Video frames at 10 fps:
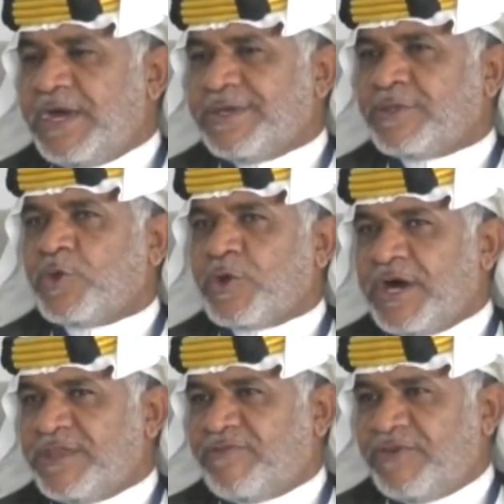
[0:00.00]

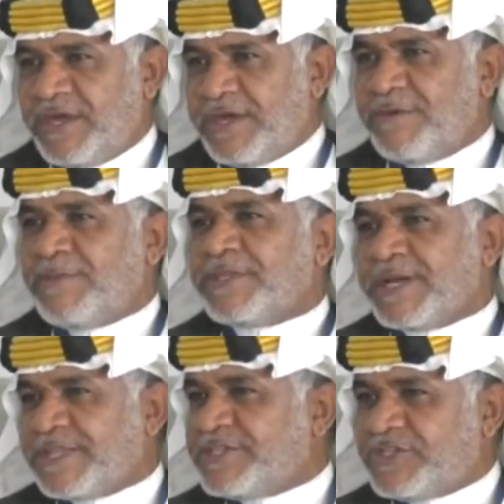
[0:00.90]
التراث في
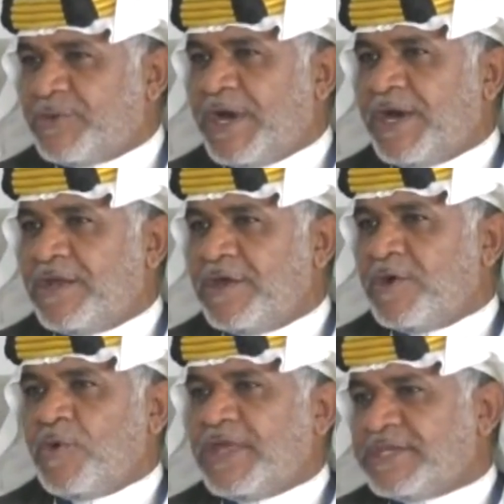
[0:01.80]
منطقه الشمال
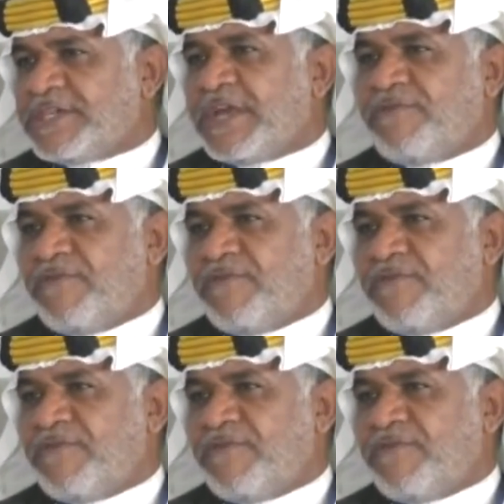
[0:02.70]
وهذا الشرف